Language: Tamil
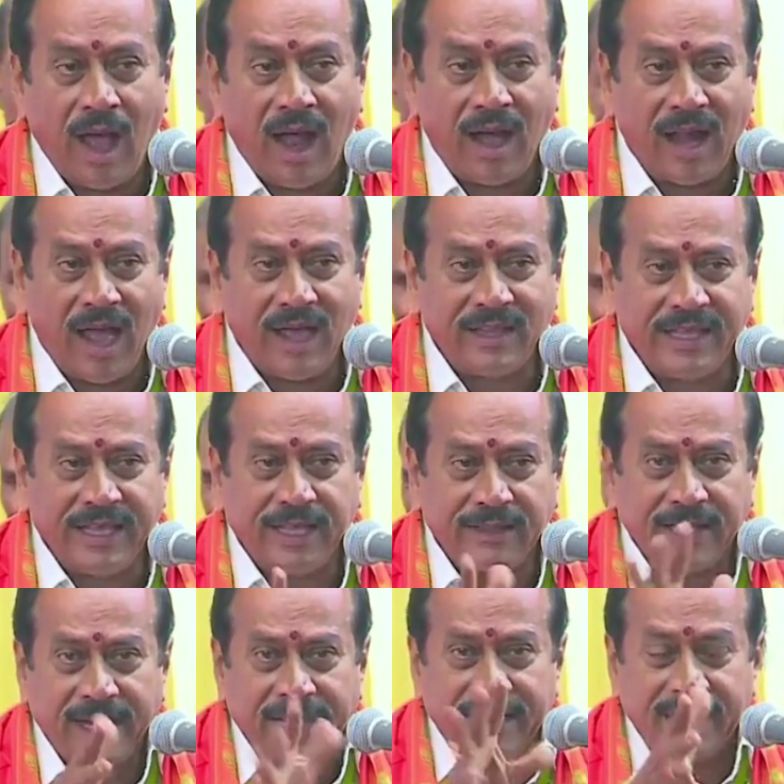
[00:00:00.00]
அது எதில்
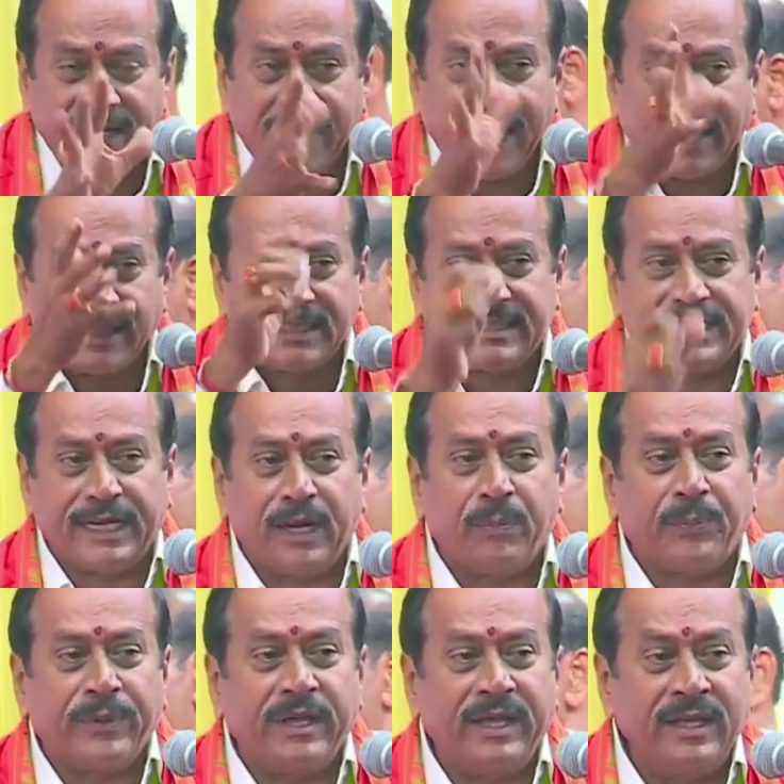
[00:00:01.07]
இல்லை அந்த சிறப்பு
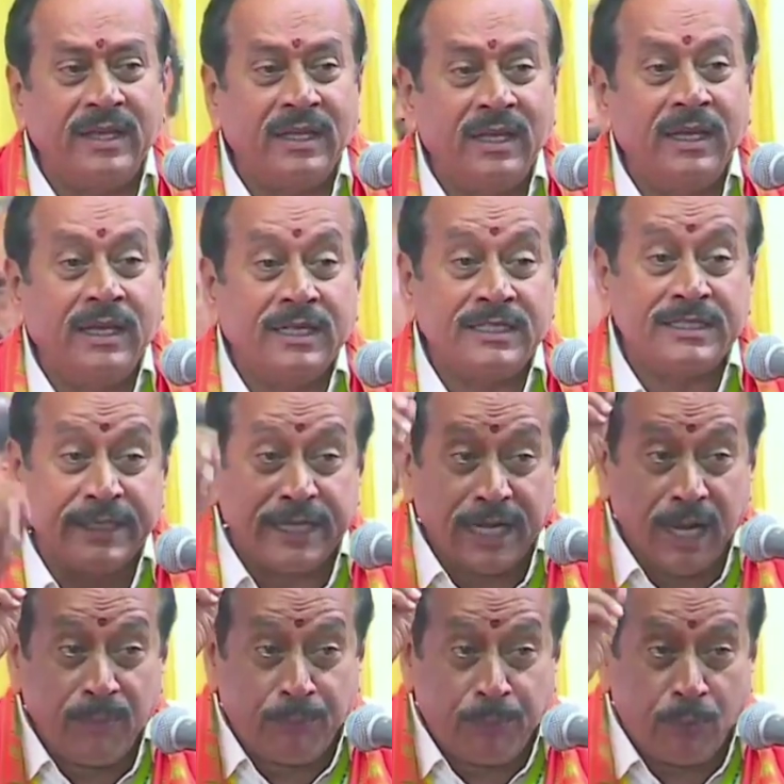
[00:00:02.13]

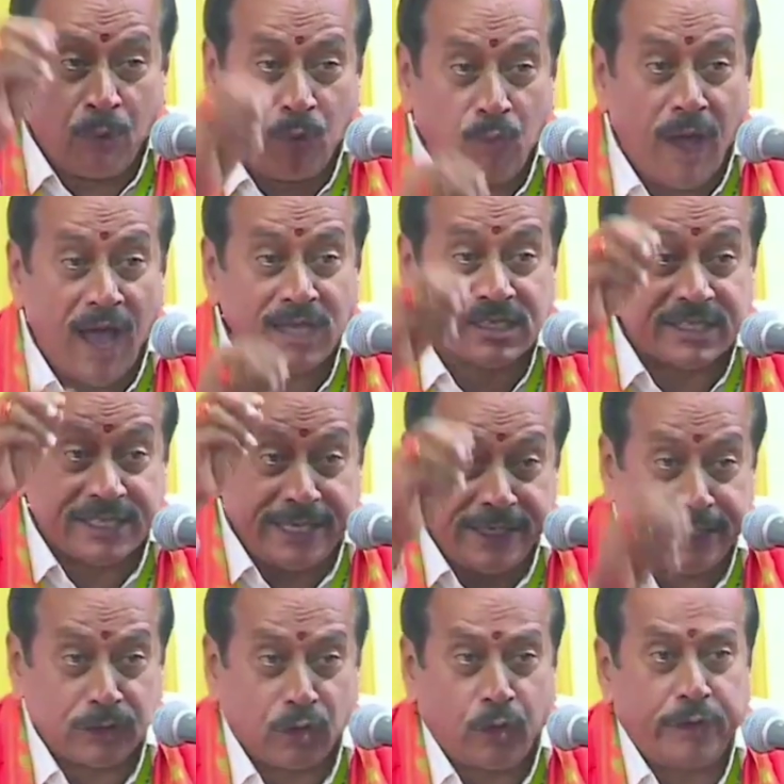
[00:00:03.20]
சிறப்புவா
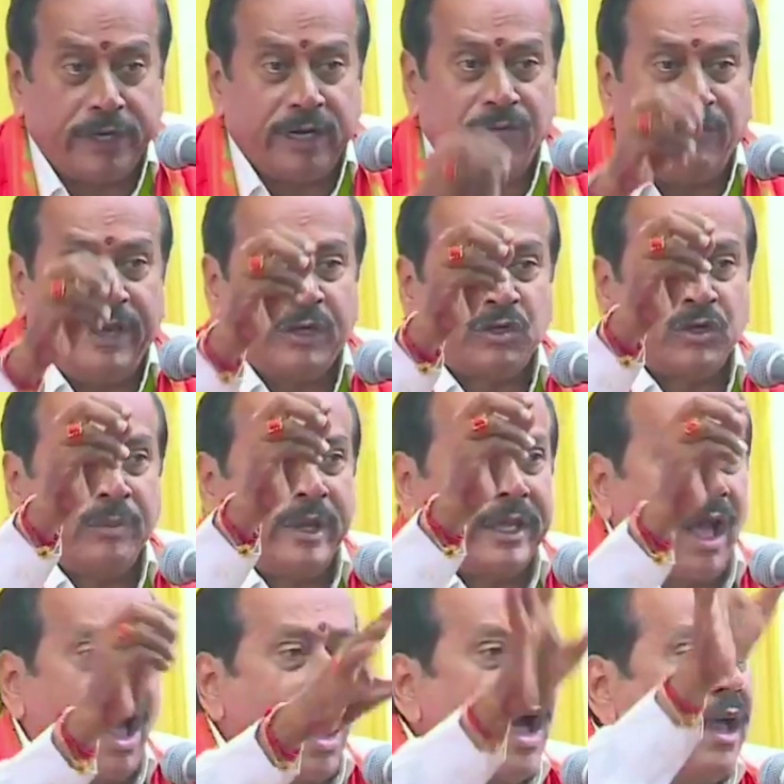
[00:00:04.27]
செய்தொழில்
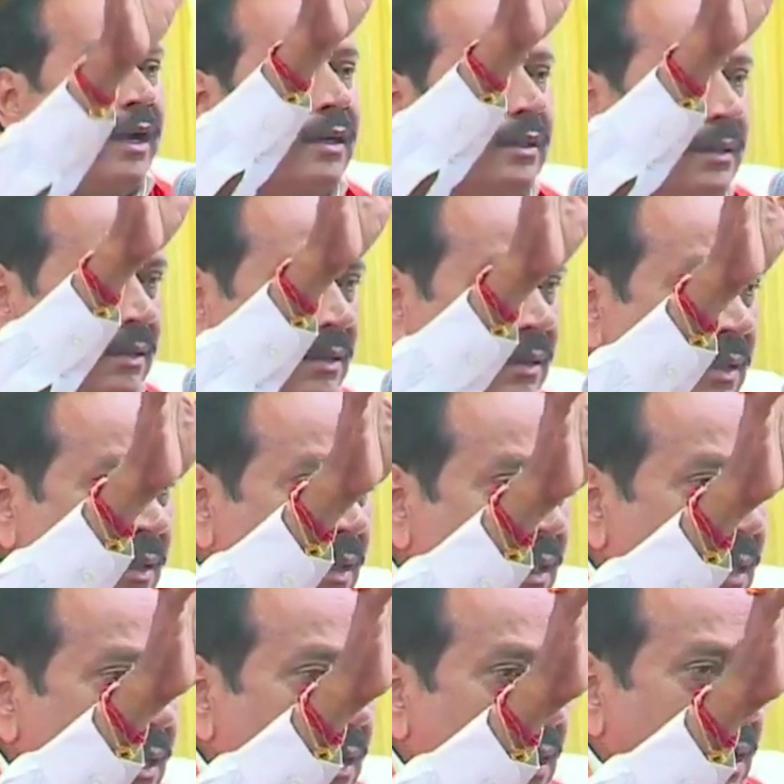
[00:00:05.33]
வேற்றுமையான்
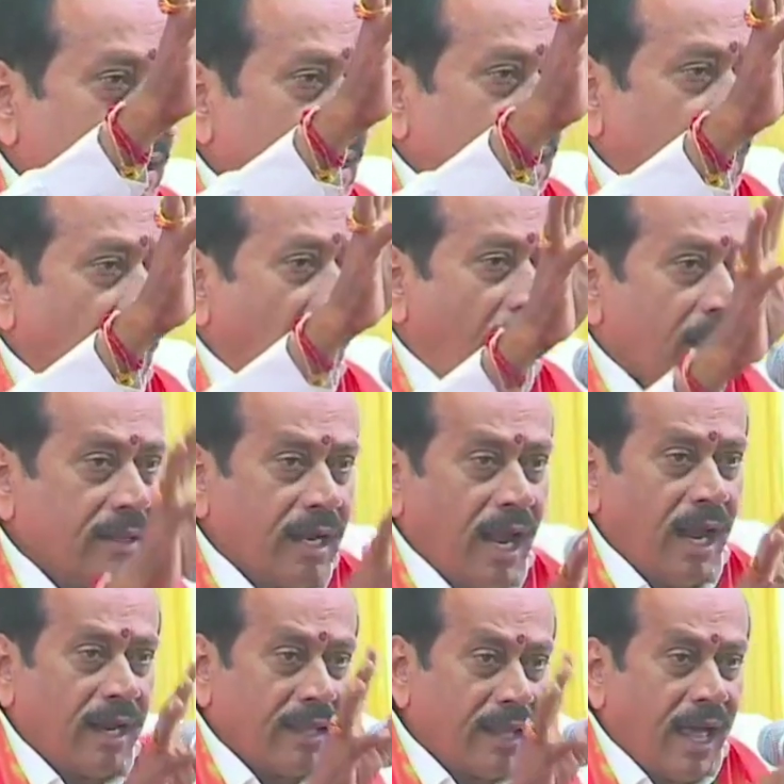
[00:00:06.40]
அதனால தான்